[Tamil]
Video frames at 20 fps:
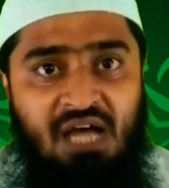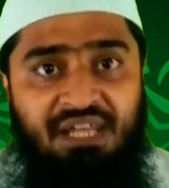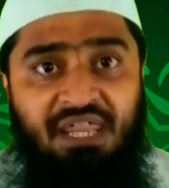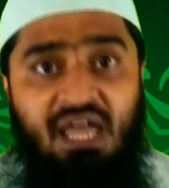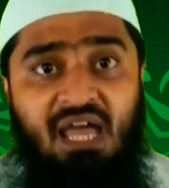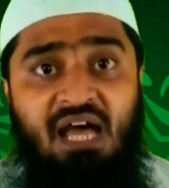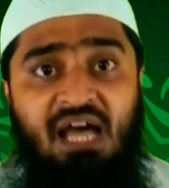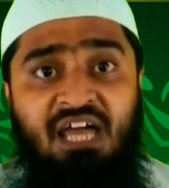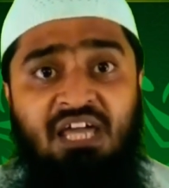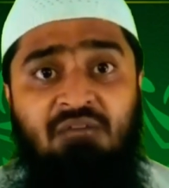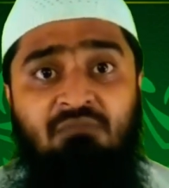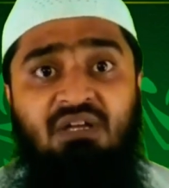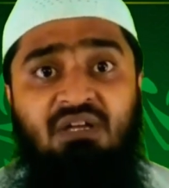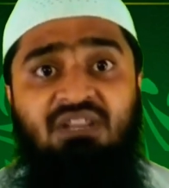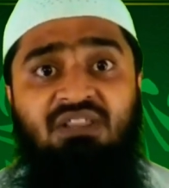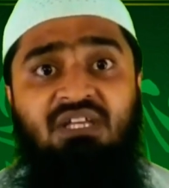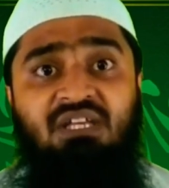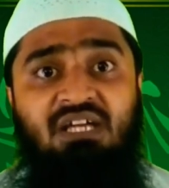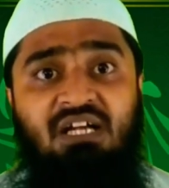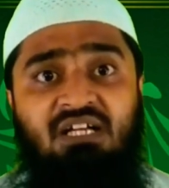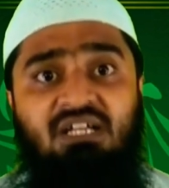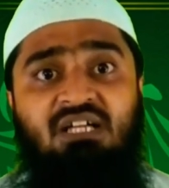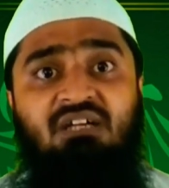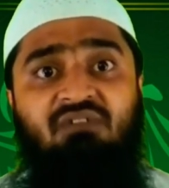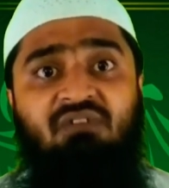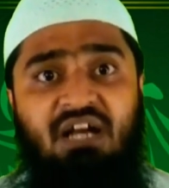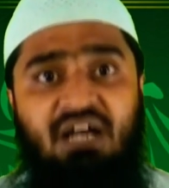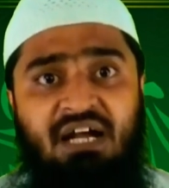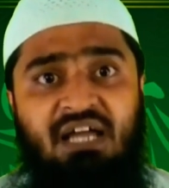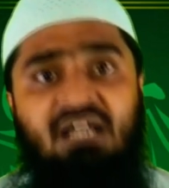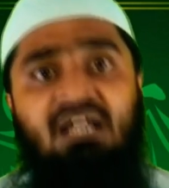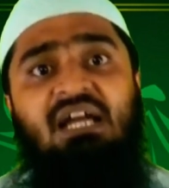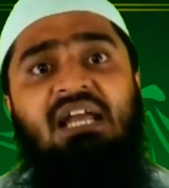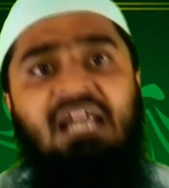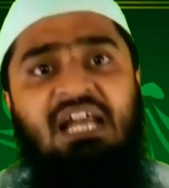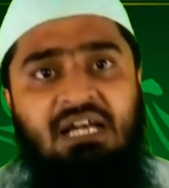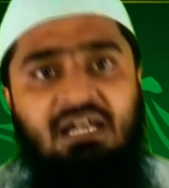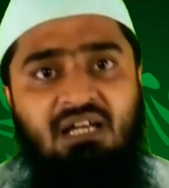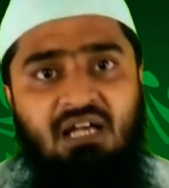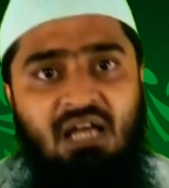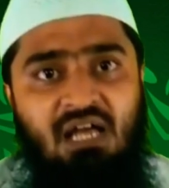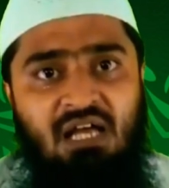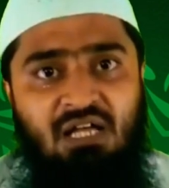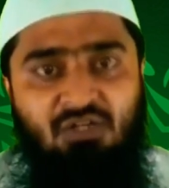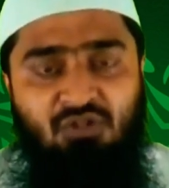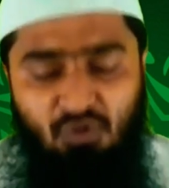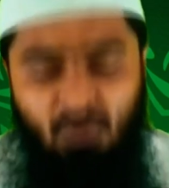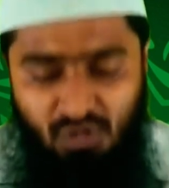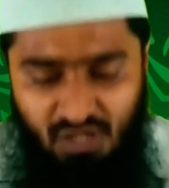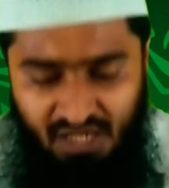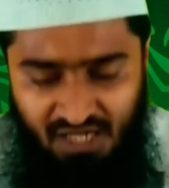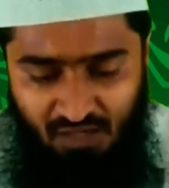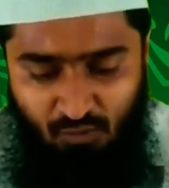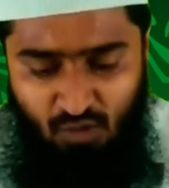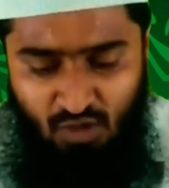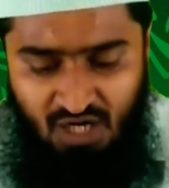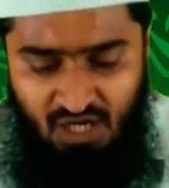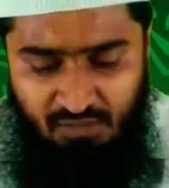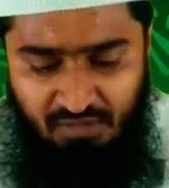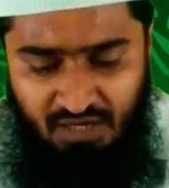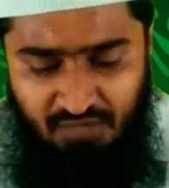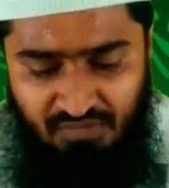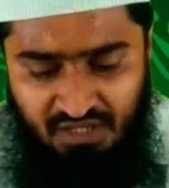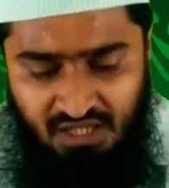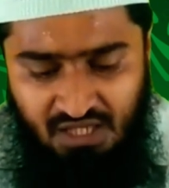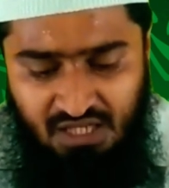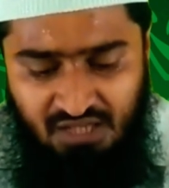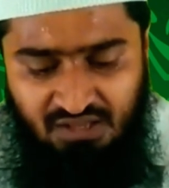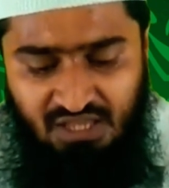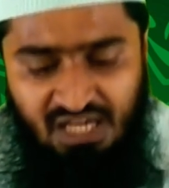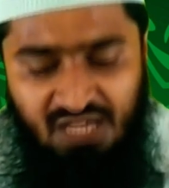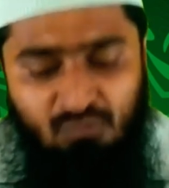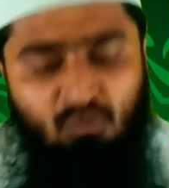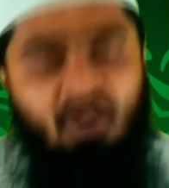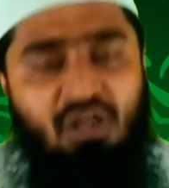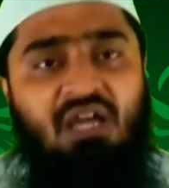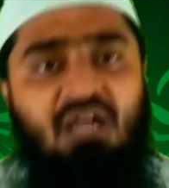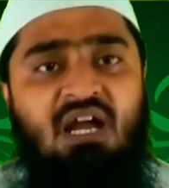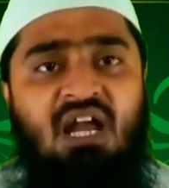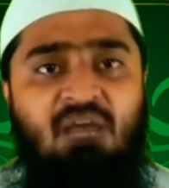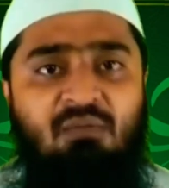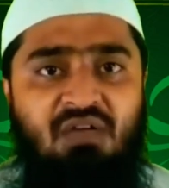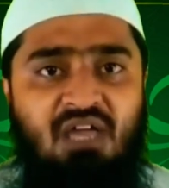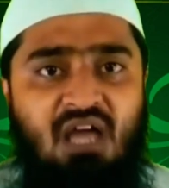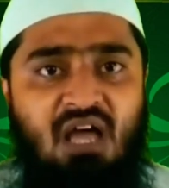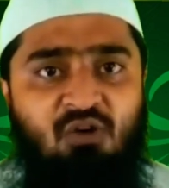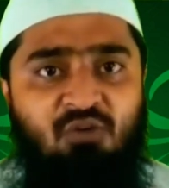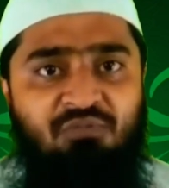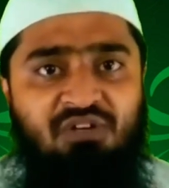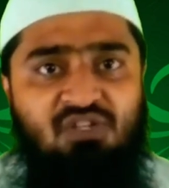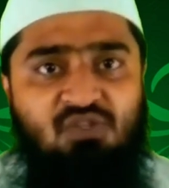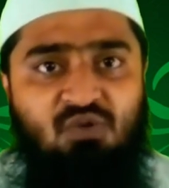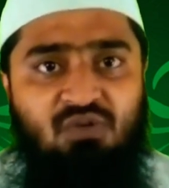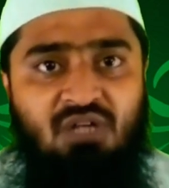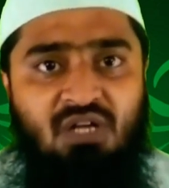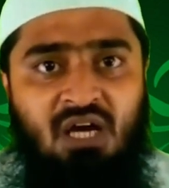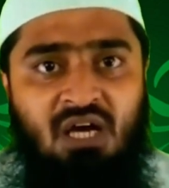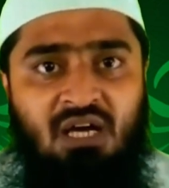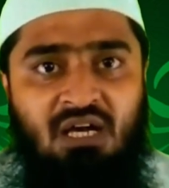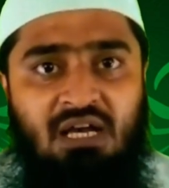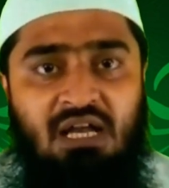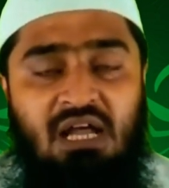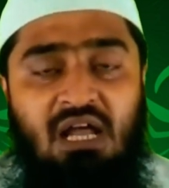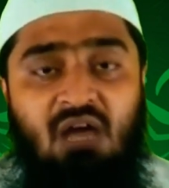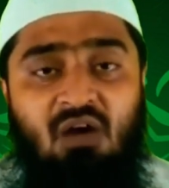அதே ஐம்பத்தி எட்டு வருடங்களில் தொழுகை ஒரு நபர் மீது எத்தனை முறை கடமையாகும் என்று சொன்னார்